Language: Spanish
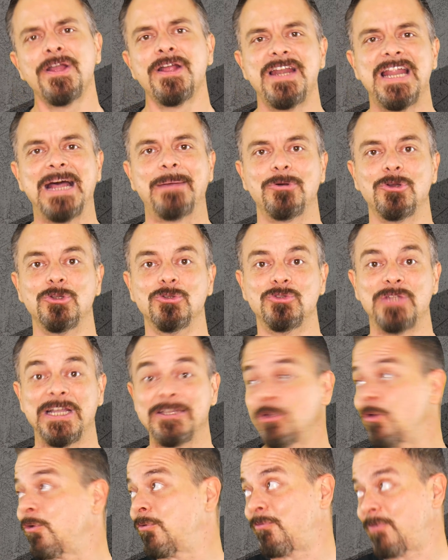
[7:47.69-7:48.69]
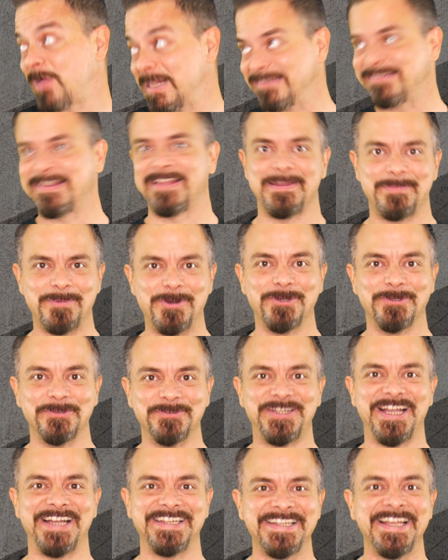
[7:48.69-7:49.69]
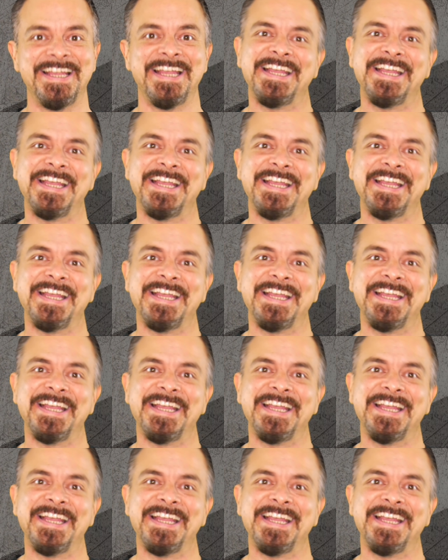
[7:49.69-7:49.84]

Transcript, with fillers: la voluntad o falta de voluntad